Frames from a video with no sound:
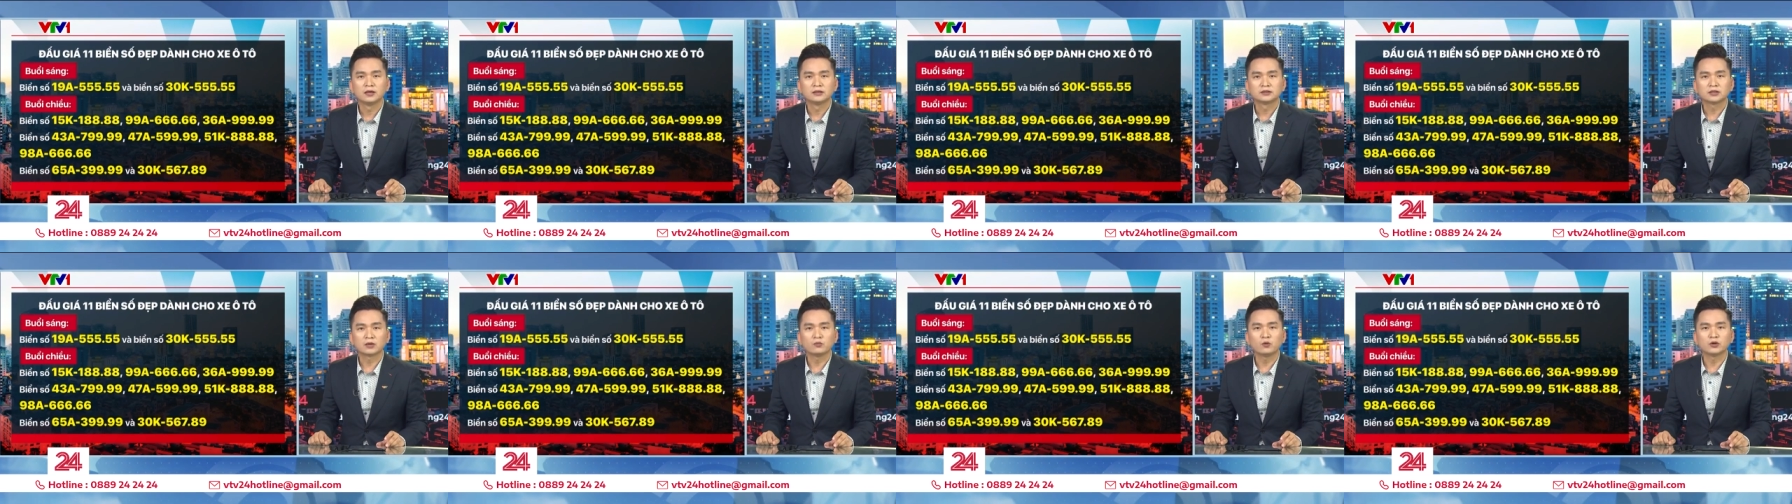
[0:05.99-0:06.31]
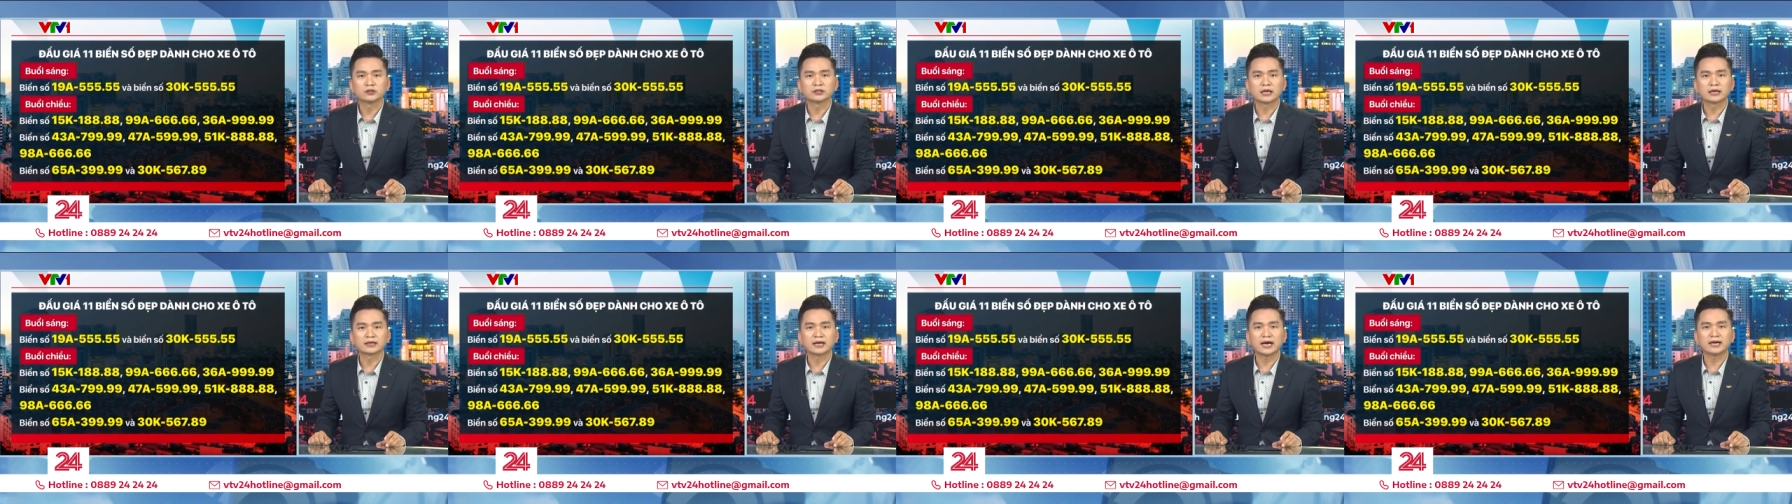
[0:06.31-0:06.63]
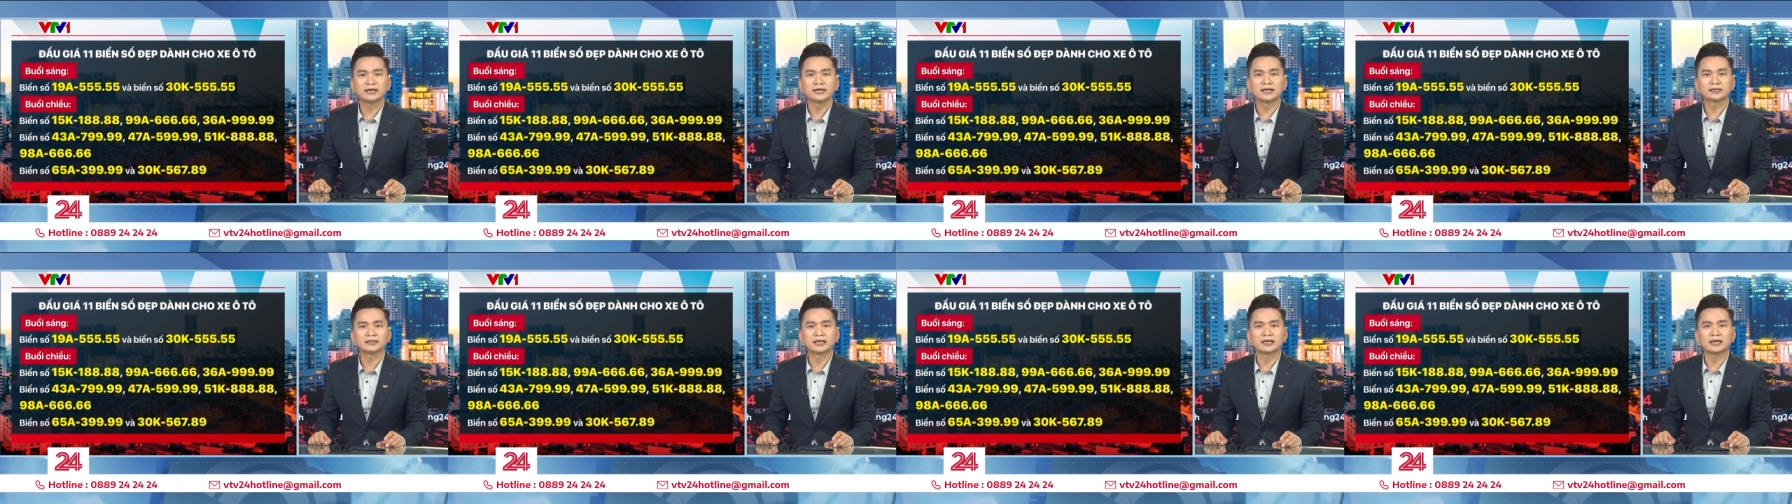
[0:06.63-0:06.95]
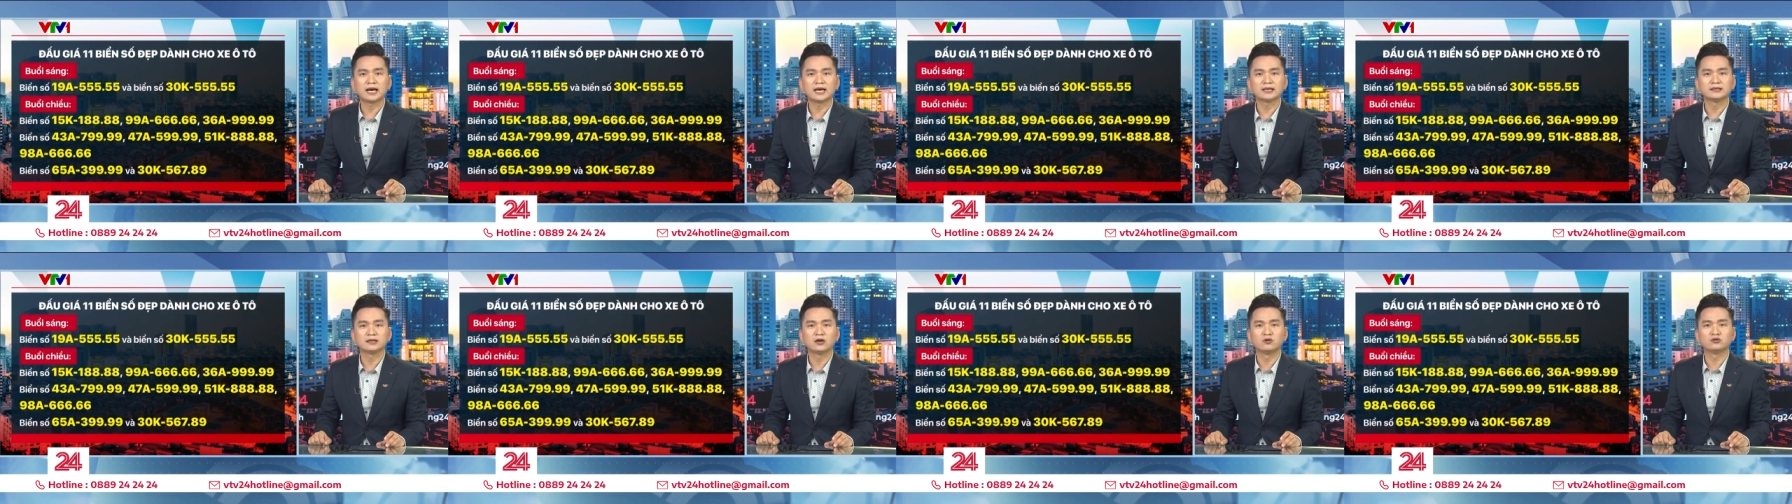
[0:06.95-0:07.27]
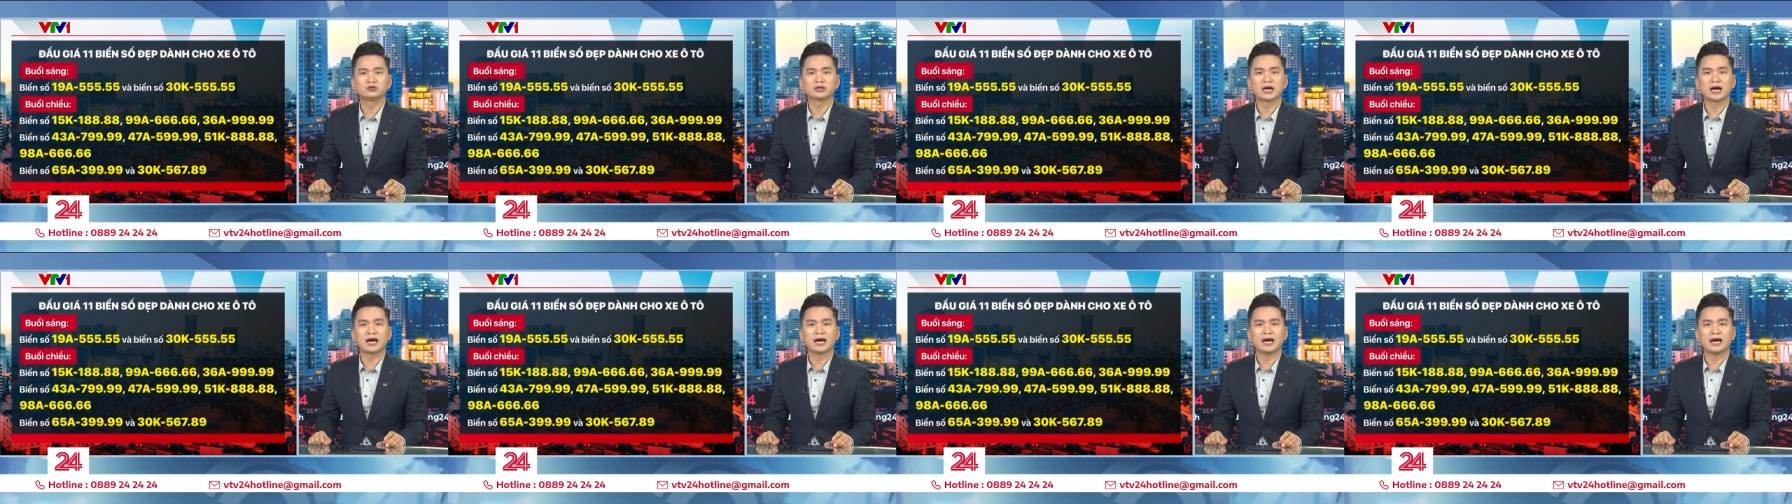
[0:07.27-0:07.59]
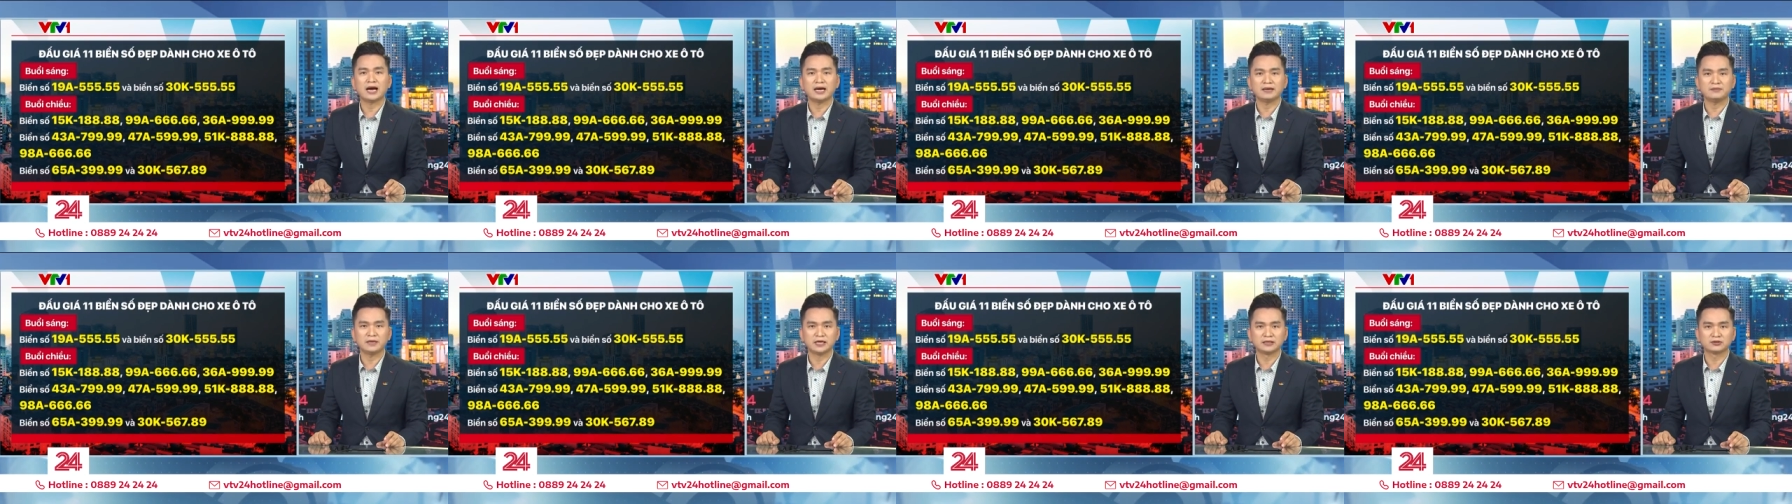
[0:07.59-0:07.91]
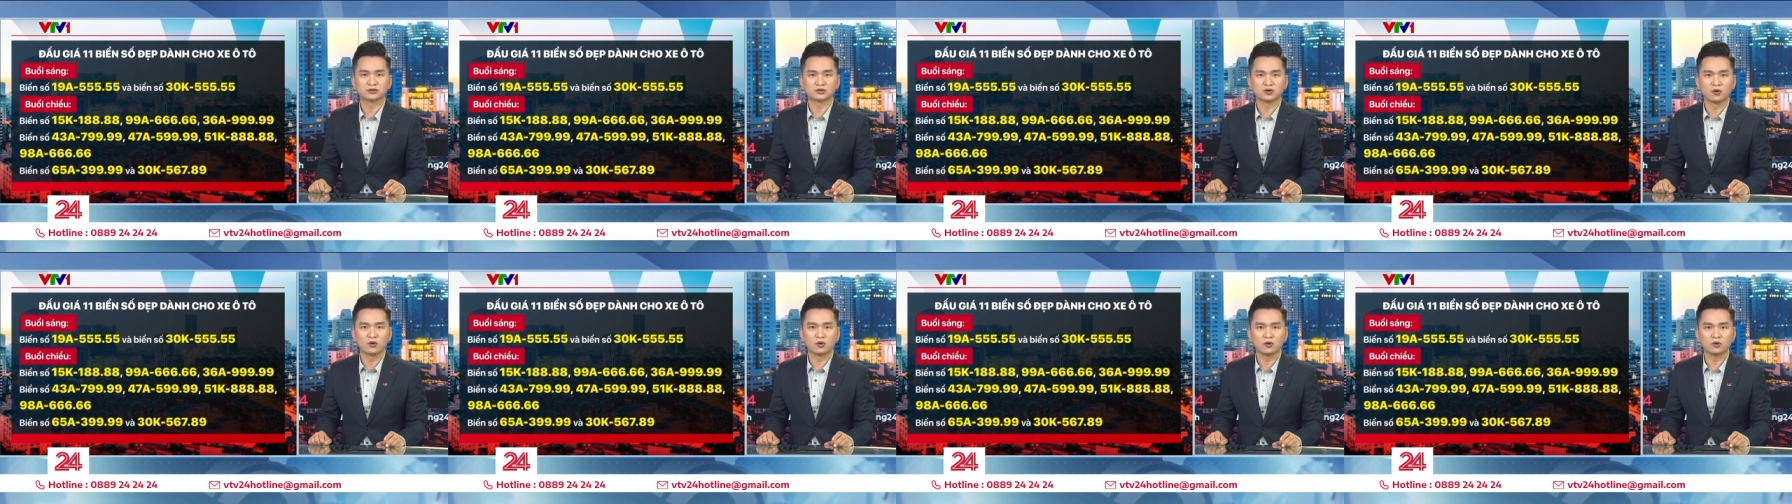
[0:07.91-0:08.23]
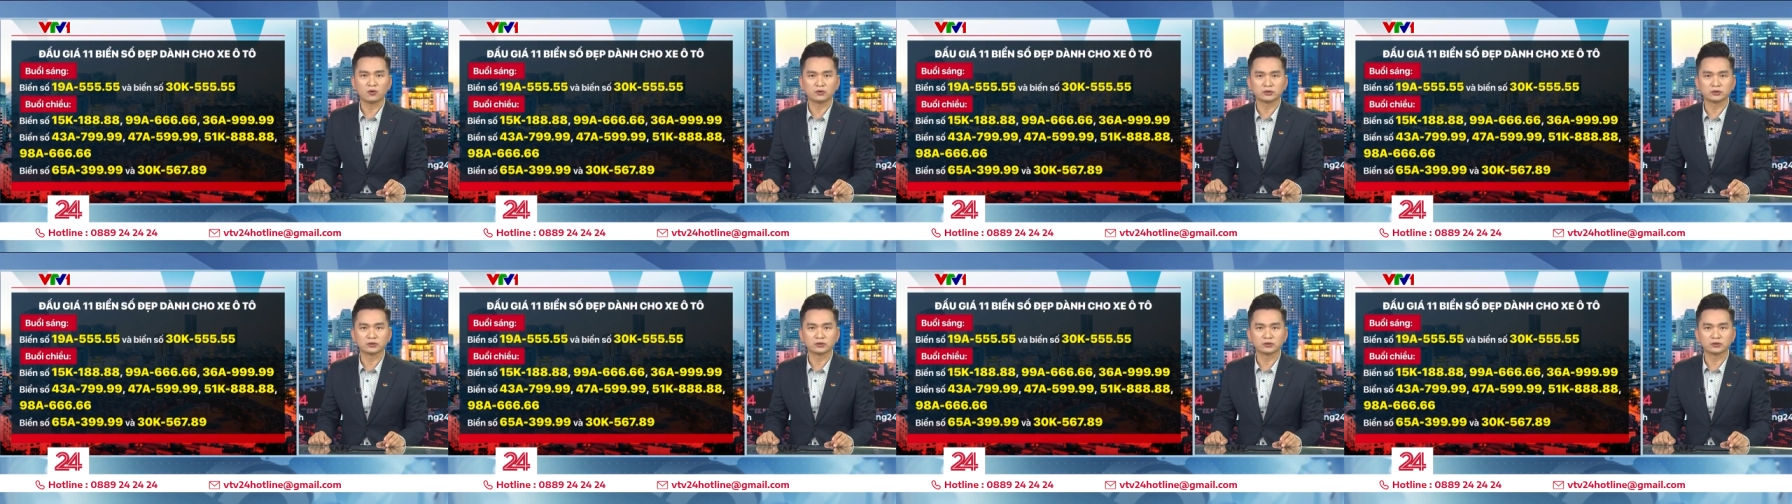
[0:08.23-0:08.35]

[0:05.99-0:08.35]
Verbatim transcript: Trong buổi sáng nay đã tiến hành đấu giá hai biển số